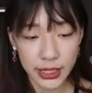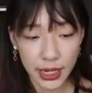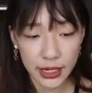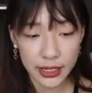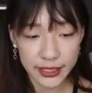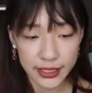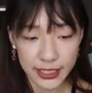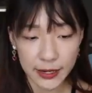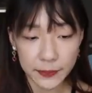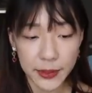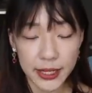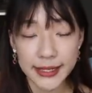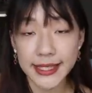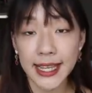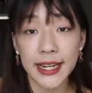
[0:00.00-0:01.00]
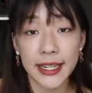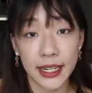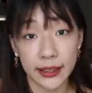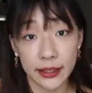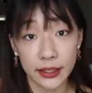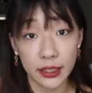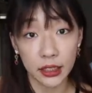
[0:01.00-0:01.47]
念了前面3
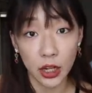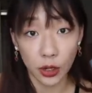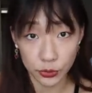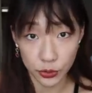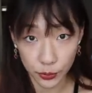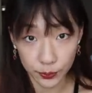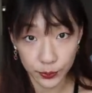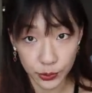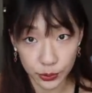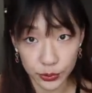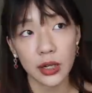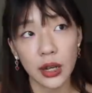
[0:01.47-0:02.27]
年的高中部，